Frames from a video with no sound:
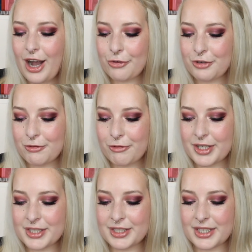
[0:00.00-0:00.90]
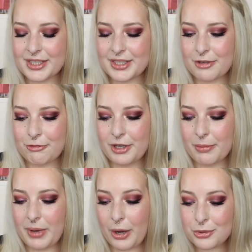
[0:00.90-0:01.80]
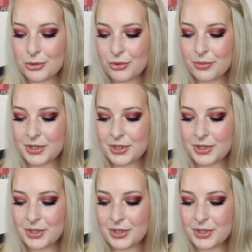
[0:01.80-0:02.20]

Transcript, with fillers: Auf jeden Fall sind da sehr, sehr viele Blautöne